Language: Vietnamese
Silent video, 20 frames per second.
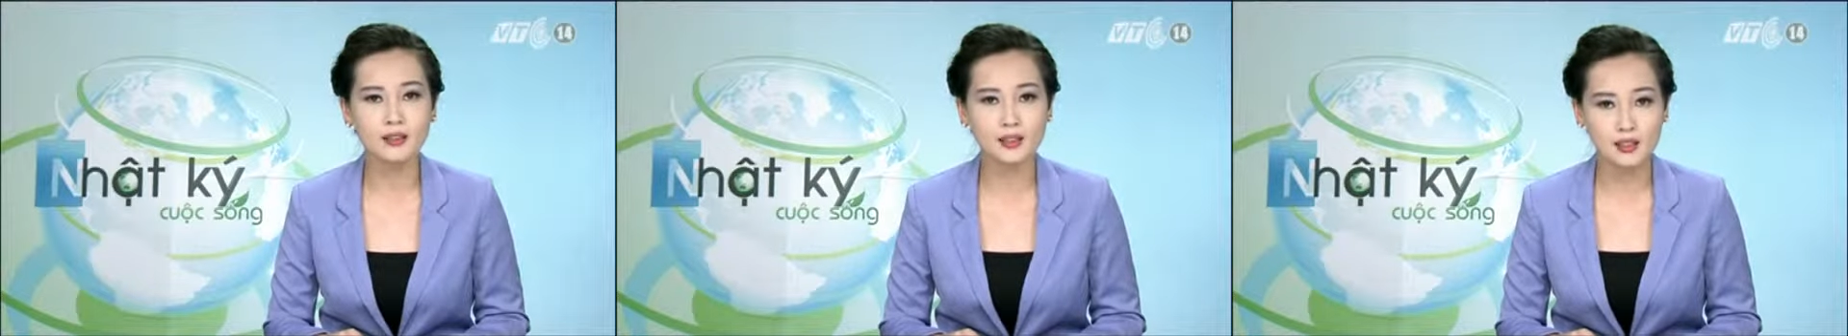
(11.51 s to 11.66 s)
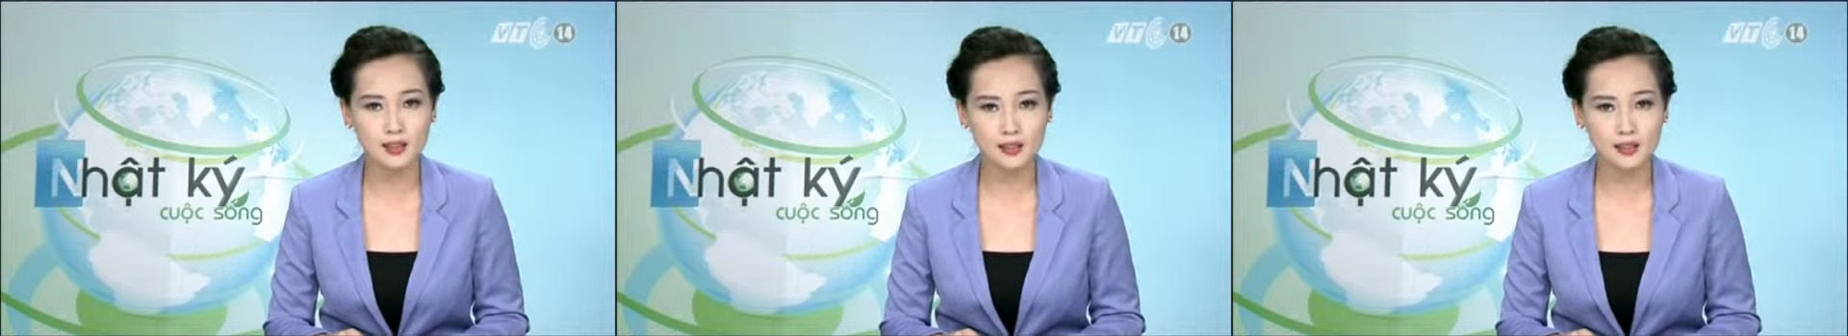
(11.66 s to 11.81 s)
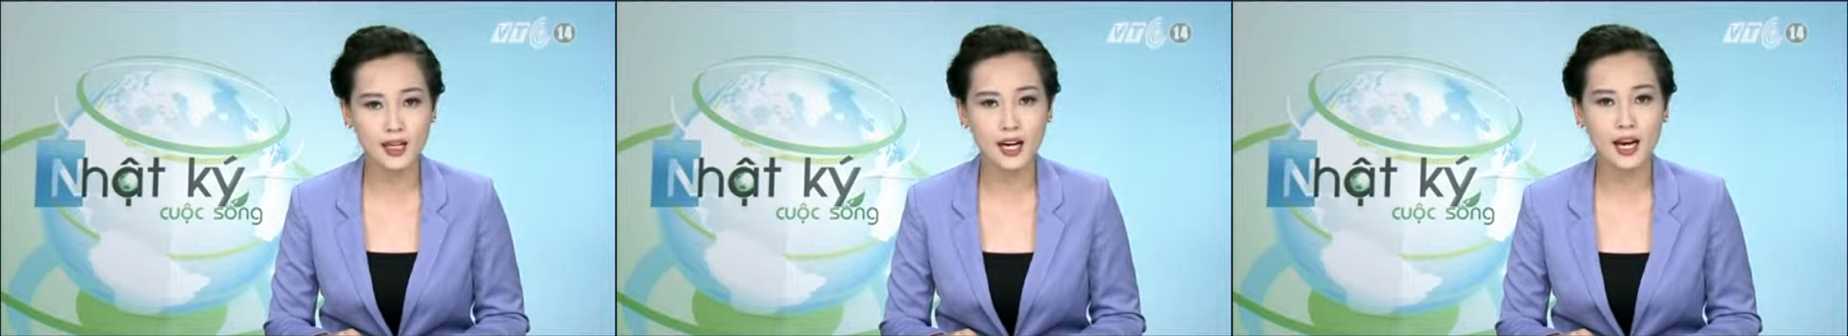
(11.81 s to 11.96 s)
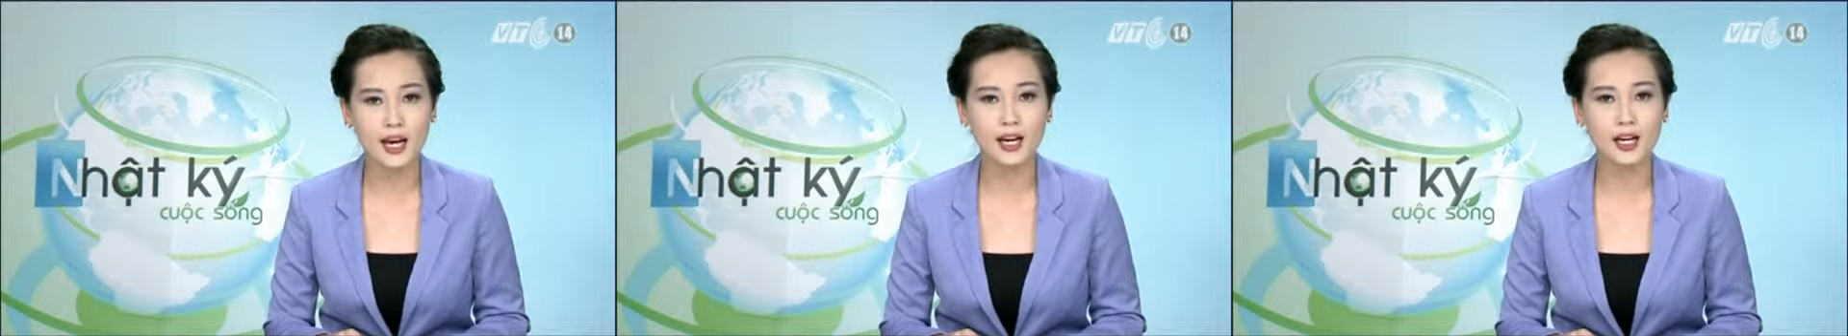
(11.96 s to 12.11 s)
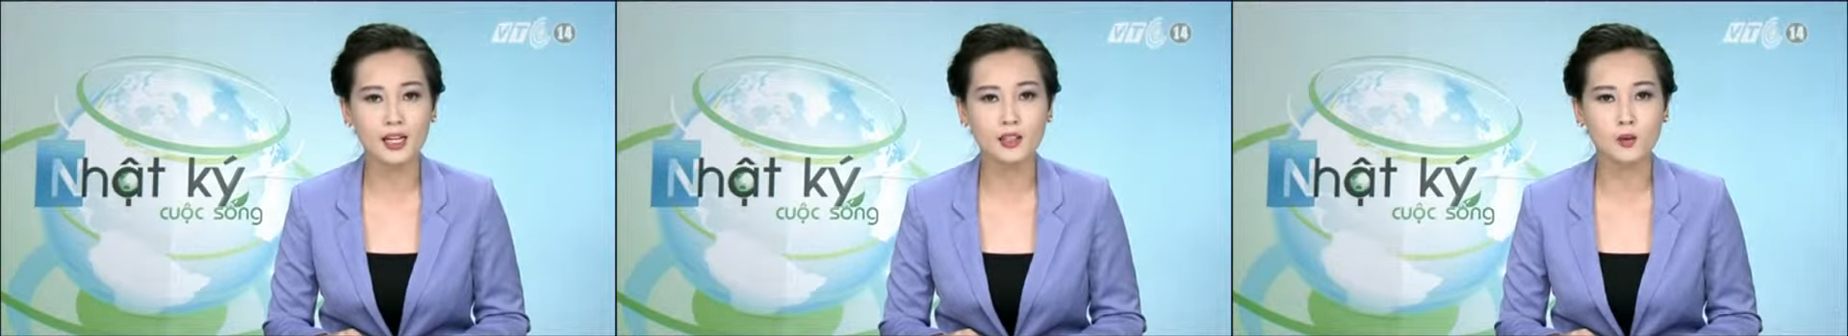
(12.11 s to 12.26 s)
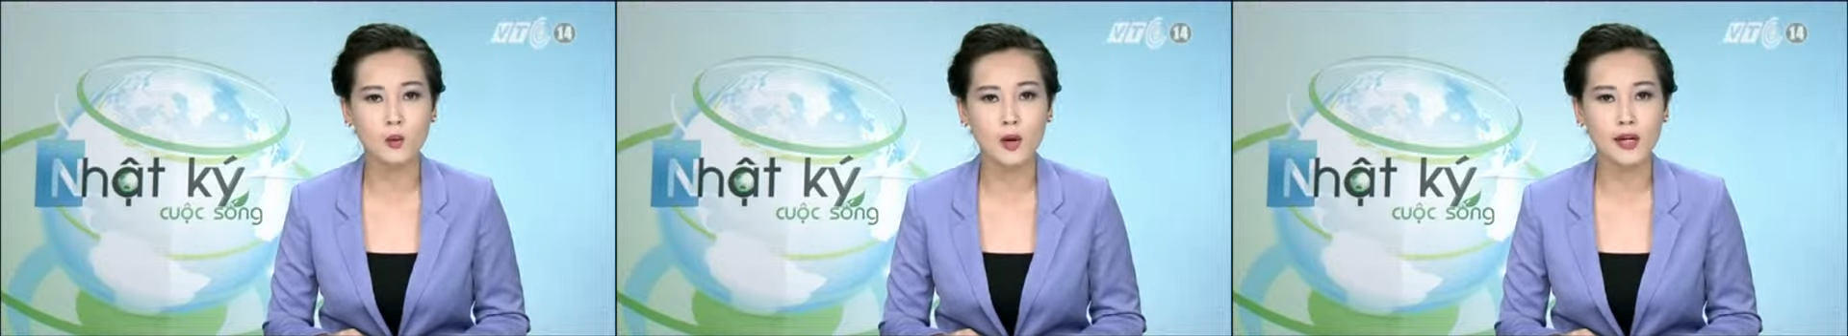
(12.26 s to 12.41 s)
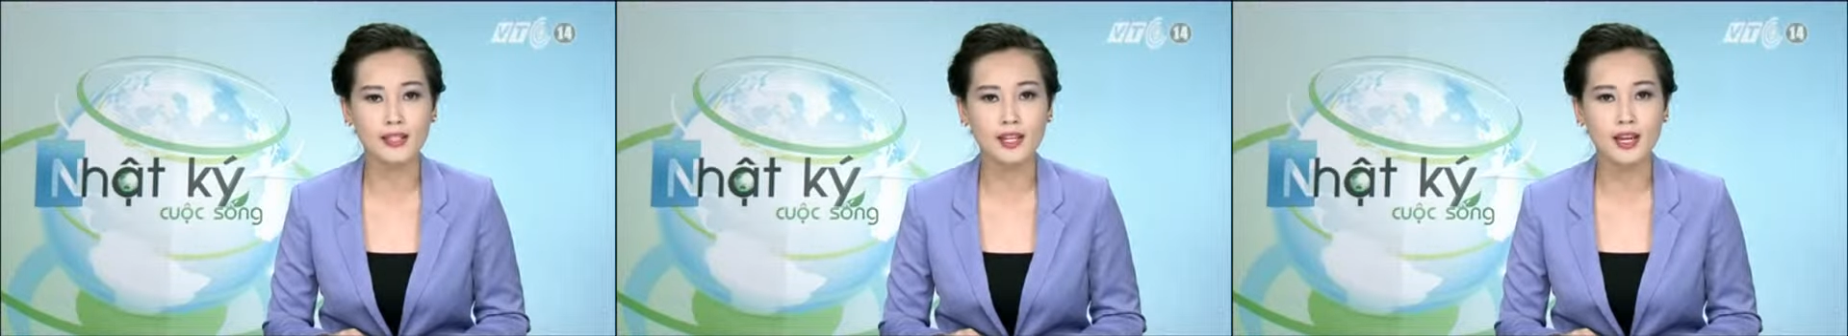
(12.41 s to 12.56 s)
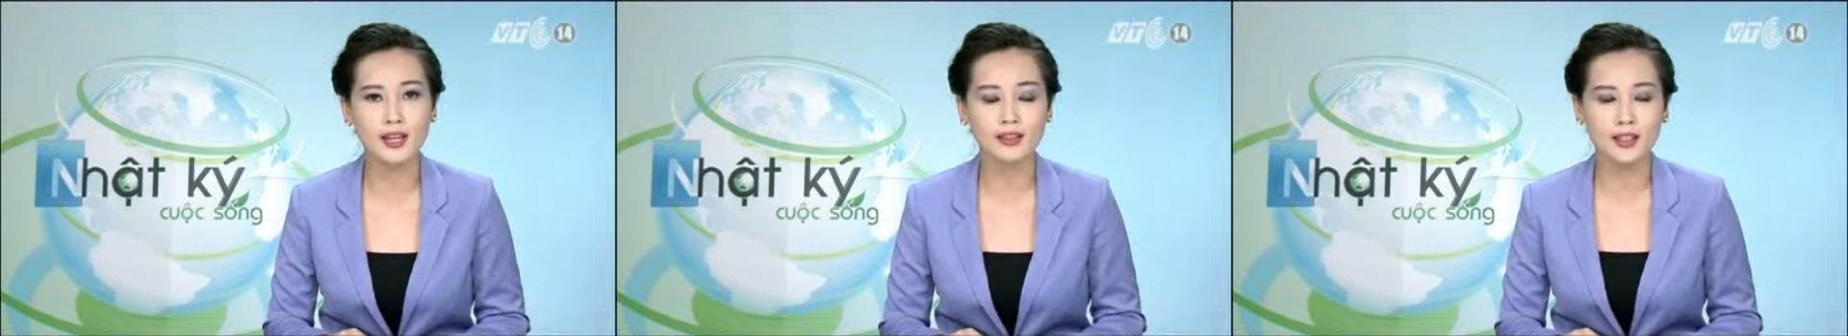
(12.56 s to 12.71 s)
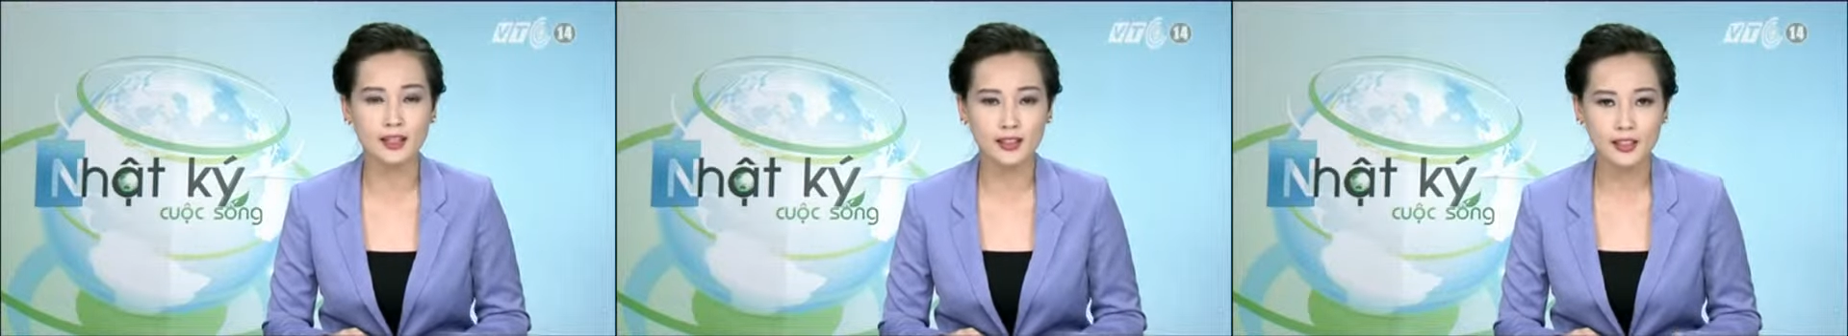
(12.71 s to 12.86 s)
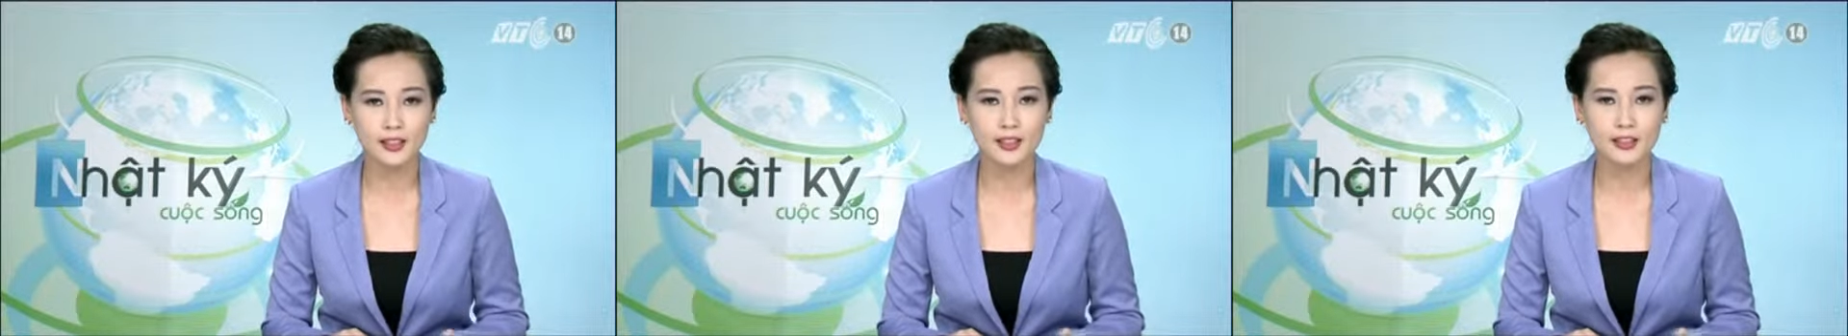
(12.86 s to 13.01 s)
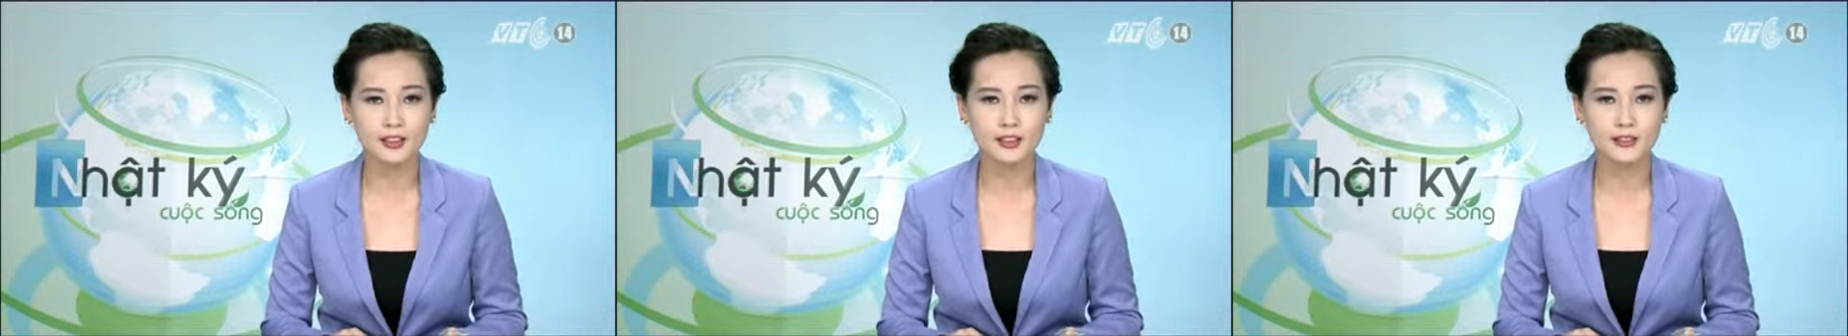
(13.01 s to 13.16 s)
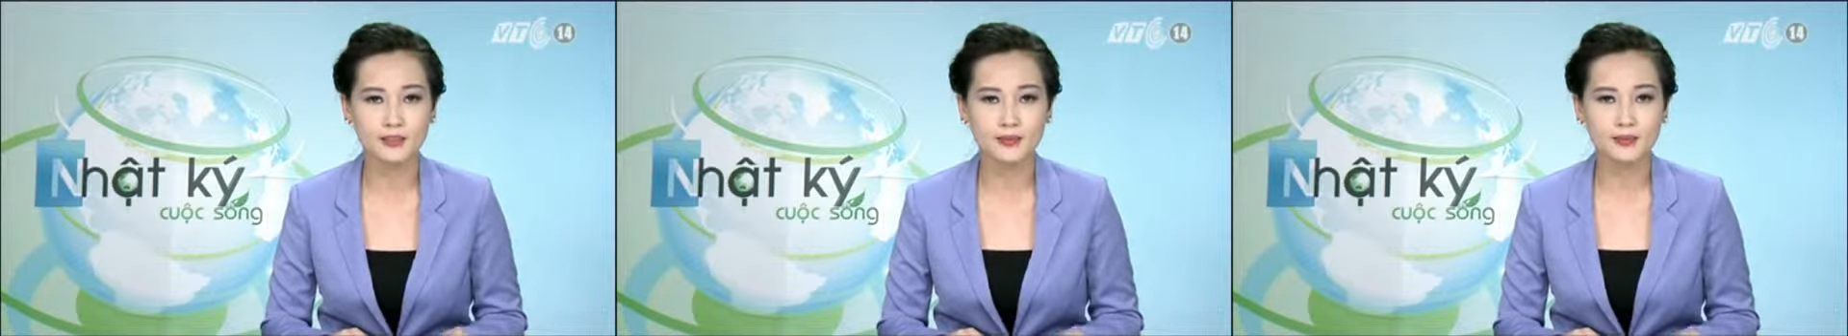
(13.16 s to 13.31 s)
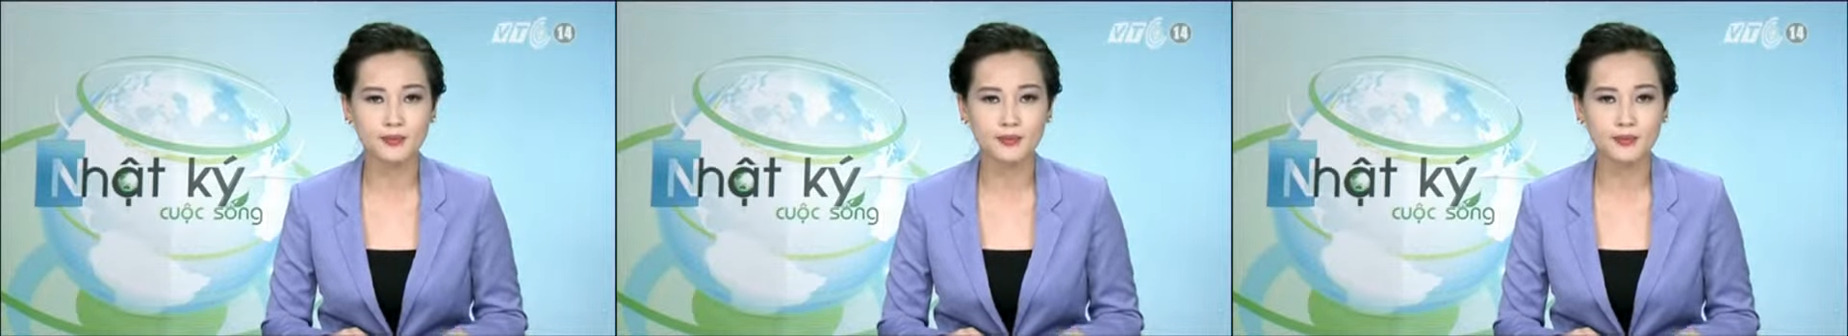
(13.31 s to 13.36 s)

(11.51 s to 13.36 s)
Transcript: tất cả các tòa nhà tái định cư.